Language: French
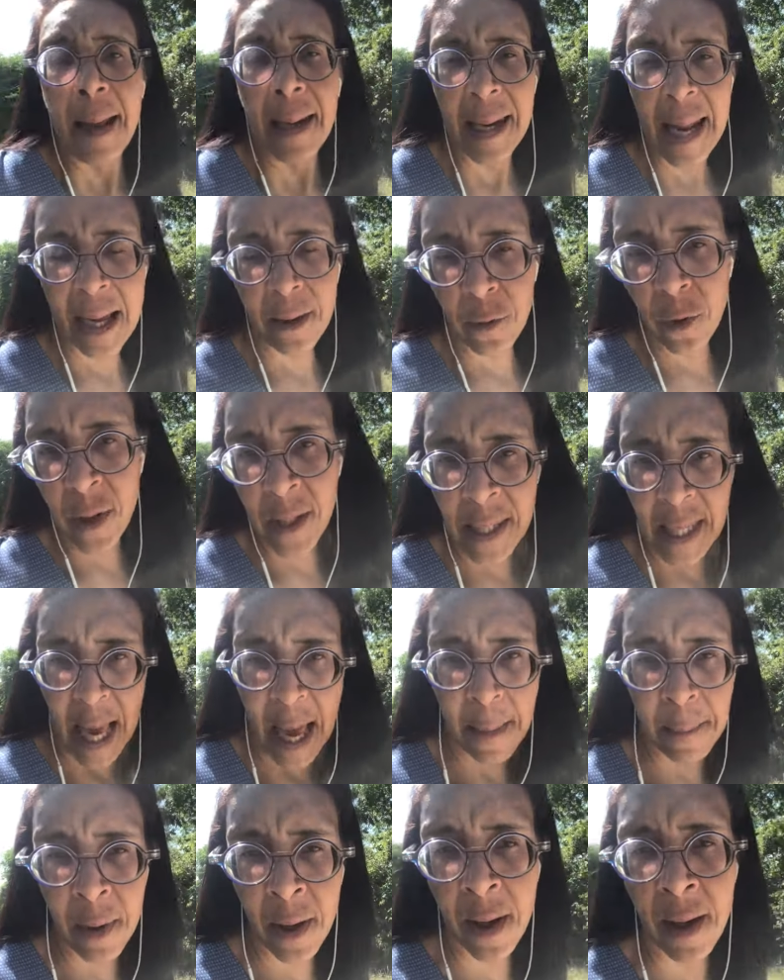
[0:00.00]
la
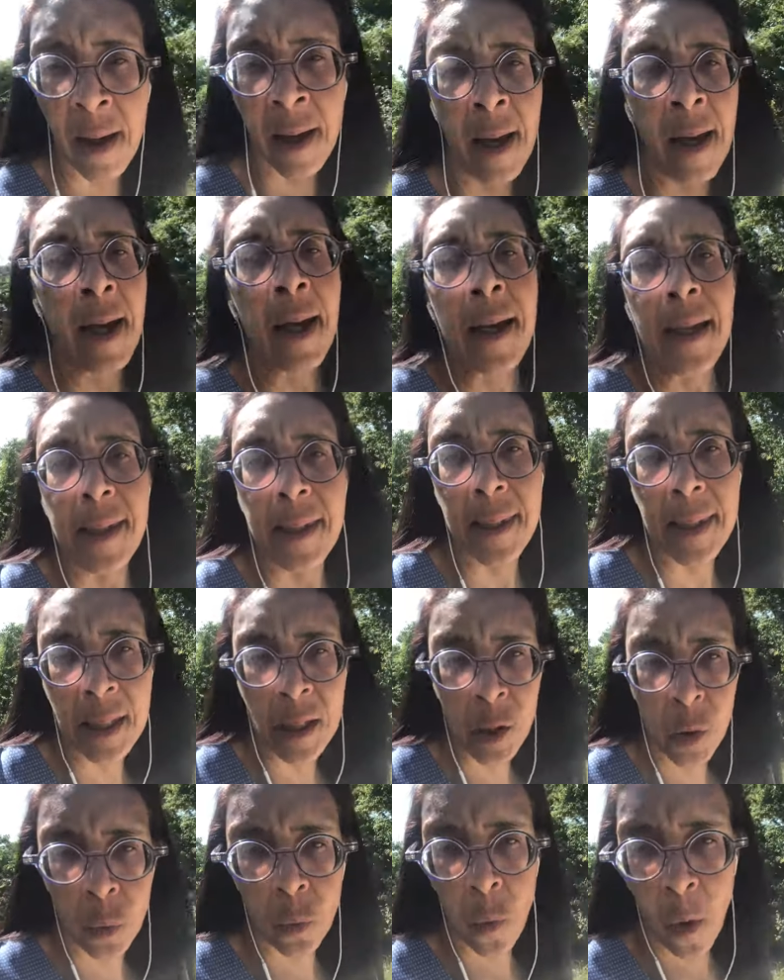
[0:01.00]
deuxième c'est
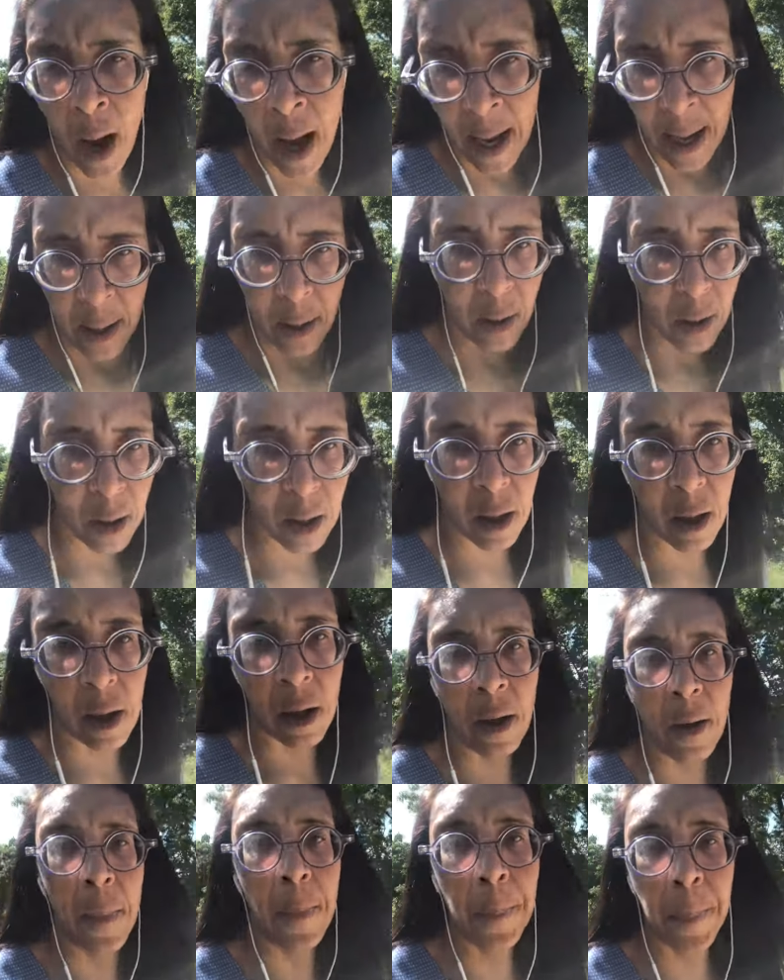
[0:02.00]
soit
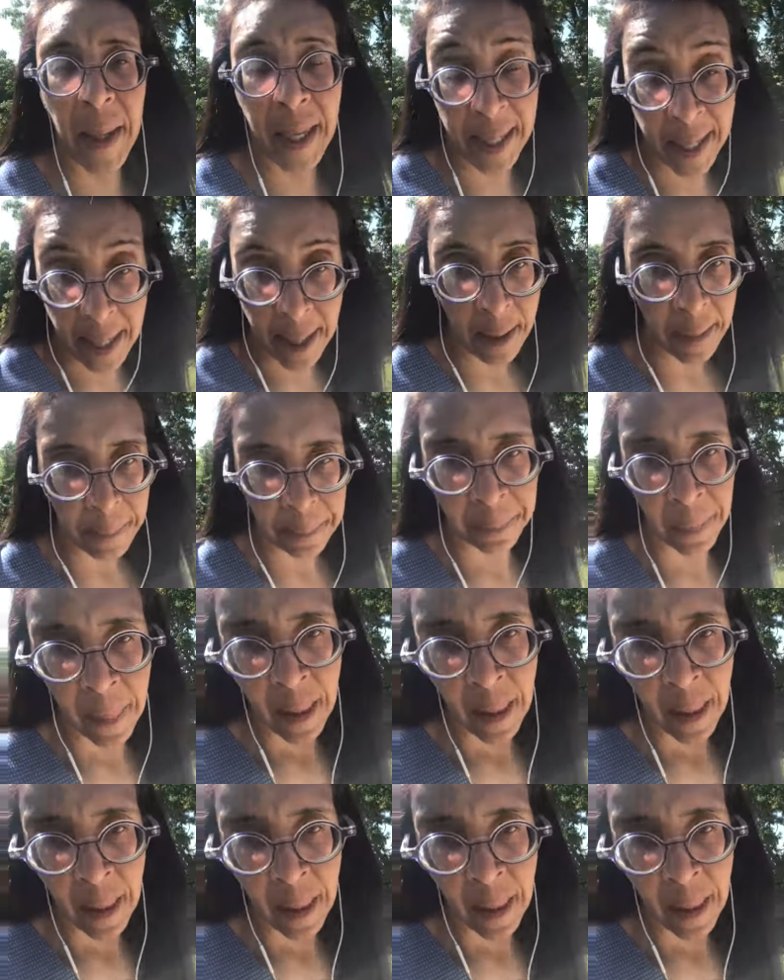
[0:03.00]
euh, payer,